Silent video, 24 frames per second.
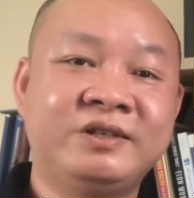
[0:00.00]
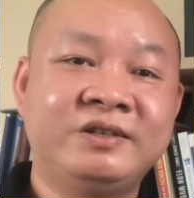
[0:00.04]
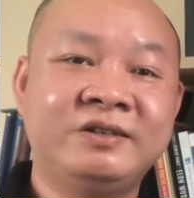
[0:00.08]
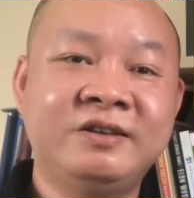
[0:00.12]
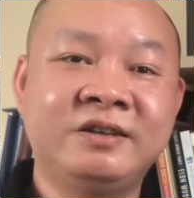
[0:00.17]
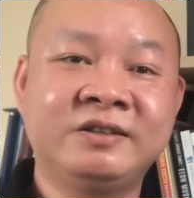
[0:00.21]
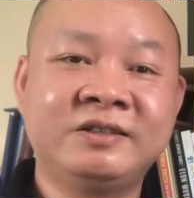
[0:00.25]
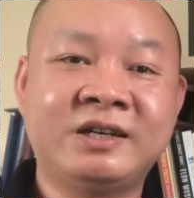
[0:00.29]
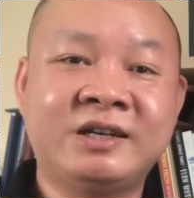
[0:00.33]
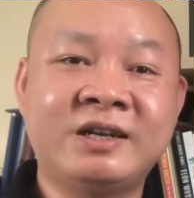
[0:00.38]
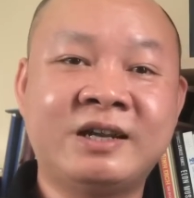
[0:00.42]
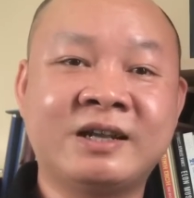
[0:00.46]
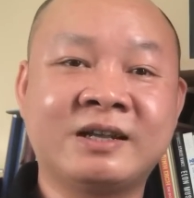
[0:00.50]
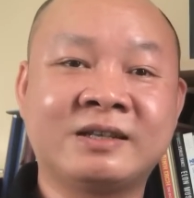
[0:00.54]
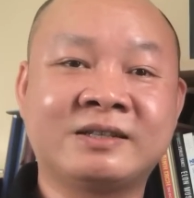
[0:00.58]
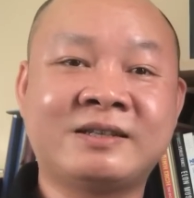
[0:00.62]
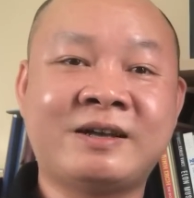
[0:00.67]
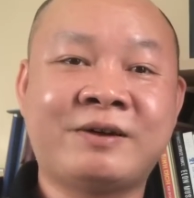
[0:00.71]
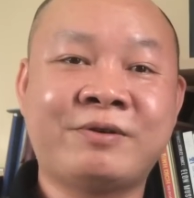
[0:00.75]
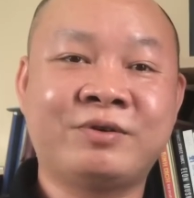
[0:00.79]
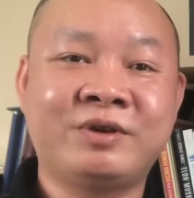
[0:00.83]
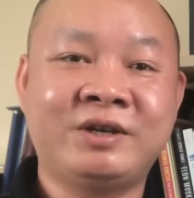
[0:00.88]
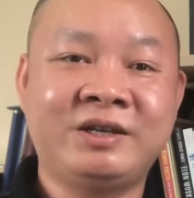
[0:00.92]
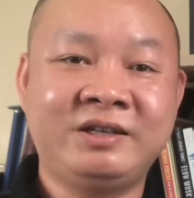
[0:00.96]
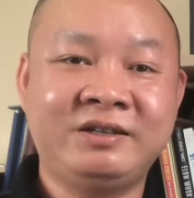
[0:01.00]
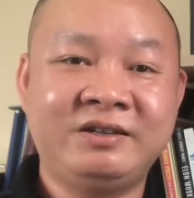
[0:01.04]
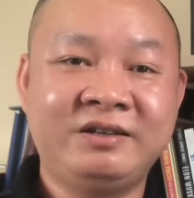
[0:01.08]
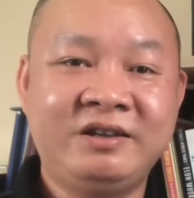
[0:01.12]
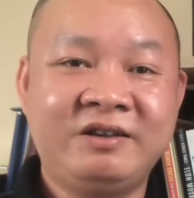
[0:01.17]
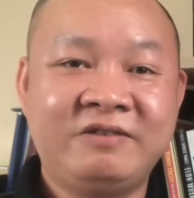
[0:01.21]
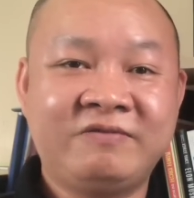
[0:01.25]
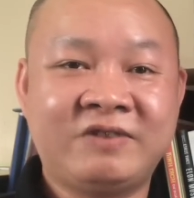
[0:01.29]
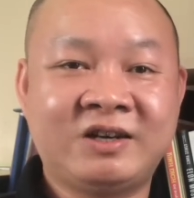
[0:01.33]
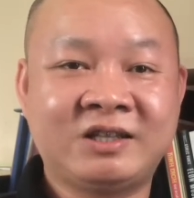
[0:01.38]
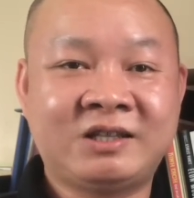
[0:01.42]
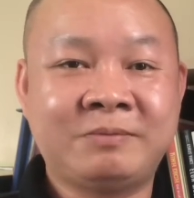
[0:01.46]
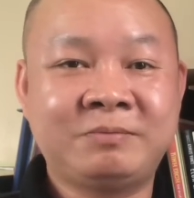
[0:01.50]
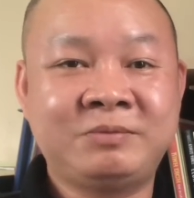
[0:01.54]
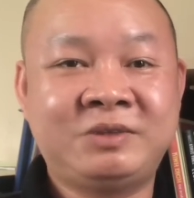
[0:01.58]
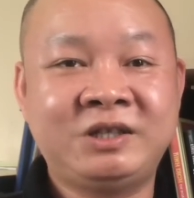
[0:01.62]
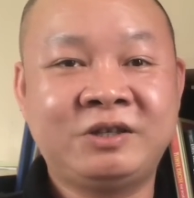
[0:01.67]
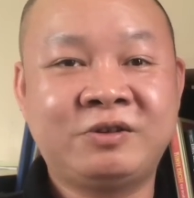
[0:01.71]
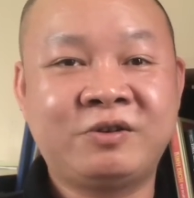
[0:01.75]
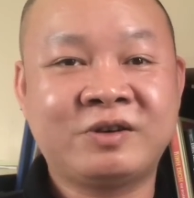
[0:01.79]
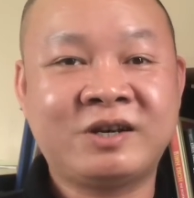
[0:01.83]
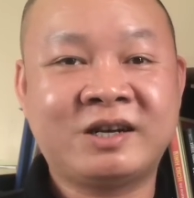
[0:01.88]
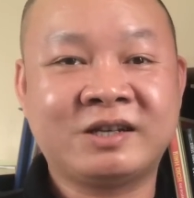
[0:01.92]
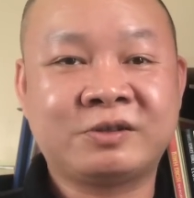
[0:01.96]
hướng dẫn đằng sau đấy và thậm
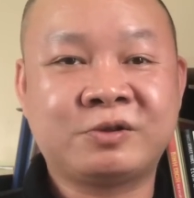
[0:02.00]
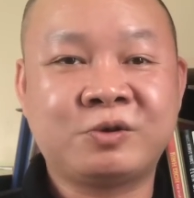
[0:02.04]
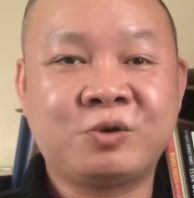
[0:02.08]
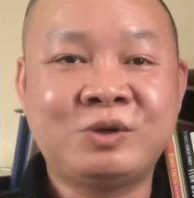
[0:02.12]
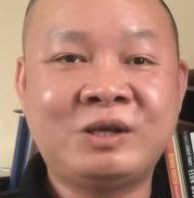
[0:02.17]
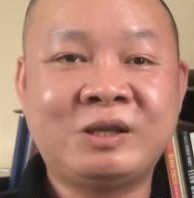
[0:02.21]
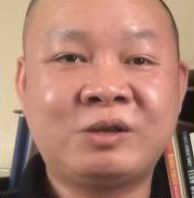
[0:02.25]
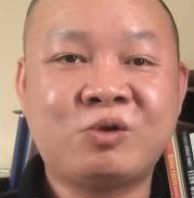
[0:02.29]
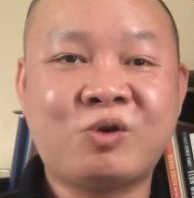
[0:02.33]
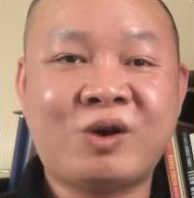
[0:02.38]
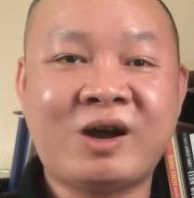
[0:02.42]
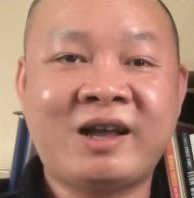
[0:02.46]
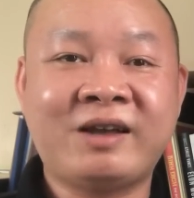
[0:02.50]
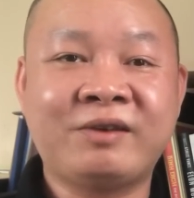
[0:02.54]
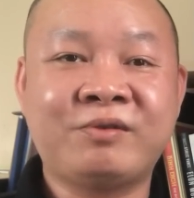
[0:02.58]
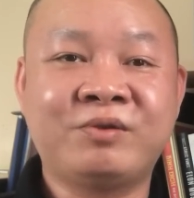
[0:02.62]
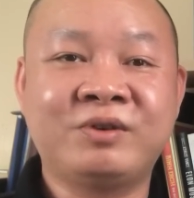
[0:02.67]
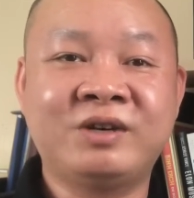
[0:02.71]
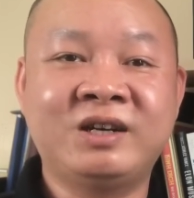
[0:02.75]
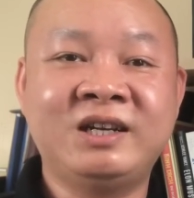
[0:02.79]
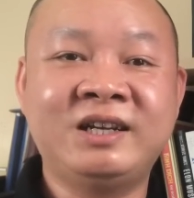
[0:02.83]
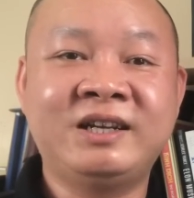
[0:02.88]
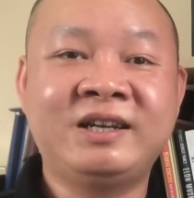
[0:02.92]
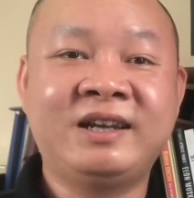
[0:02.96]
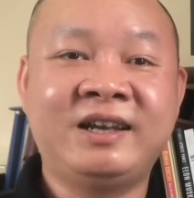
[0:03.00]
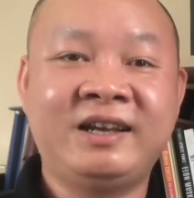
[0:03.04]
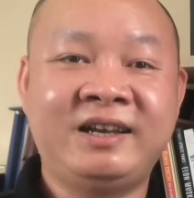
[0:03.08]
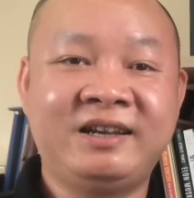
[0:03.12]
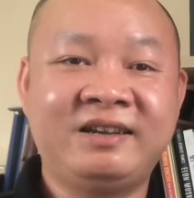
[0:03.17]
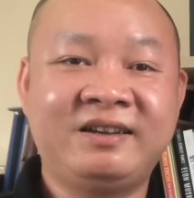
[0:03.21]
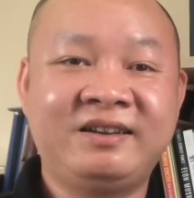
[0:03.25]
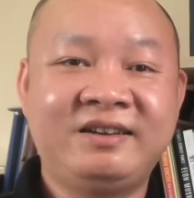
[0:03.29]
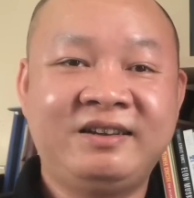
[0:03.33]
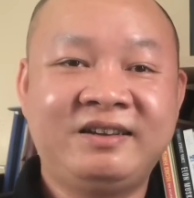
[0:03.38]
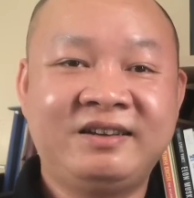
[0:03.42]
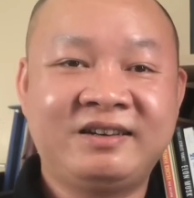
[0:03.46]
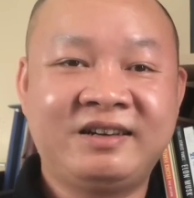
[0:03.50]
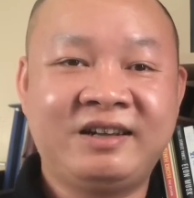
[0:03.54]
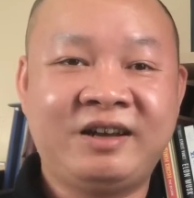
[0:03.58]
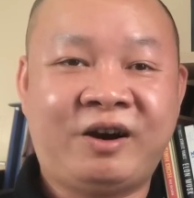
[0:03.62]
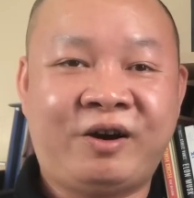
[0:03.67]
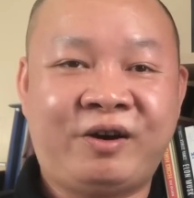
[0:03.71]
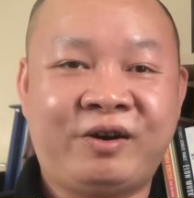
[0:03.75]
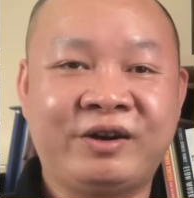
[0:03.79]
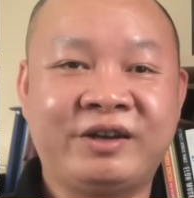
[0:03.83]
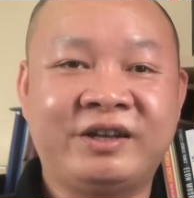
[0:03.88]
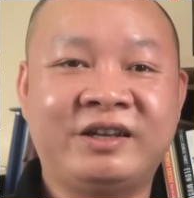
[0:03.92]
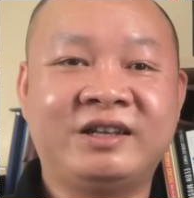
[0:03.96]
chí có cả số điện thoại của người liên hệ để
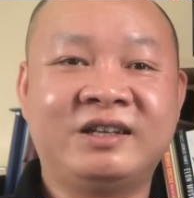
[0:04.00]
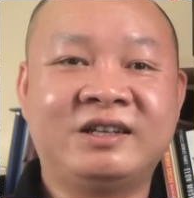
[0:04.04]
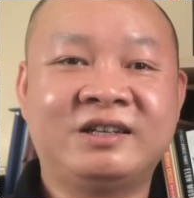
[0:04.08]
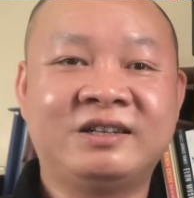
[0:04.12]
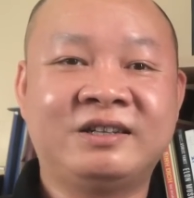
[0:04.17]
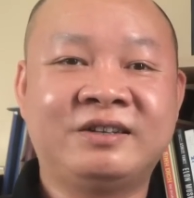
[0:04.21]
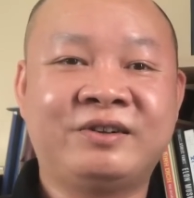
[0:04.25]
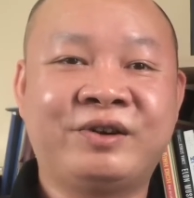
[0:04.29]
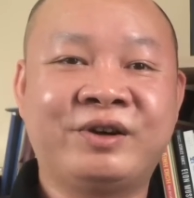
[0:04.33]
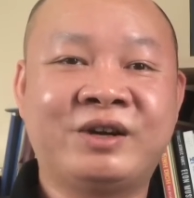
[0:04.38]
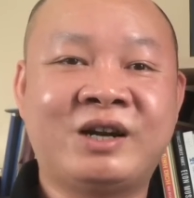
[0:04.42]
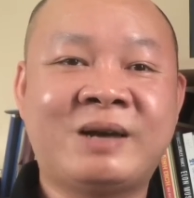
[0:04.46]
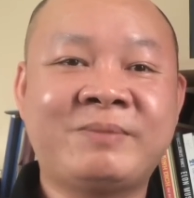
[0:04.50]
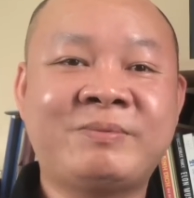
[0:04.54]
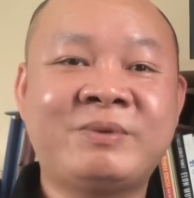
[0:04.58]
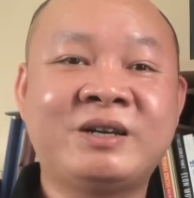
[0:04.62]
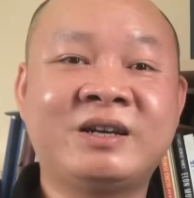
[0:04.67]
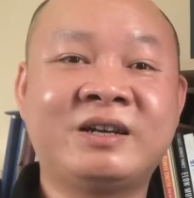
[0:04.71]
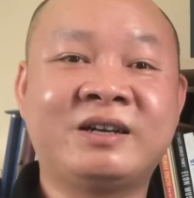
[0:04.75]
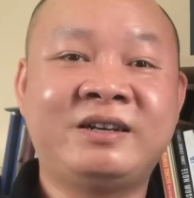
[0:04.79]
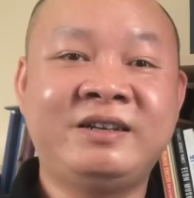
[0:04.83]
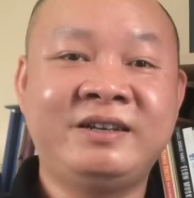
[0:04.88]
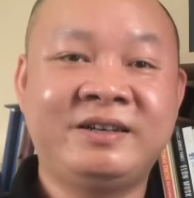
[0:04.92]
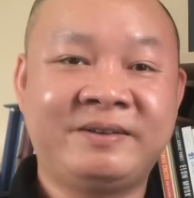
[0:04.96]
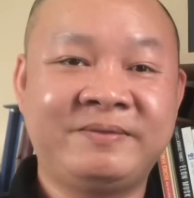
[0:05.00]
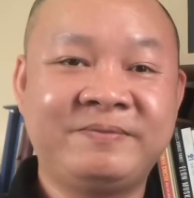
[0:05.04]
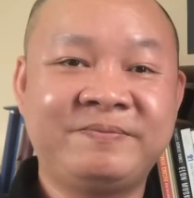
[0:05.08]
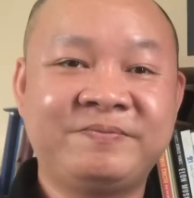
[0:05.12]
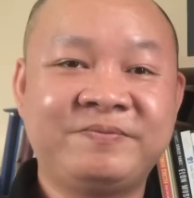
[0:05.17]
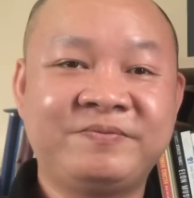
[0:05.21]
hỏi hỏi đáp khi cần thiết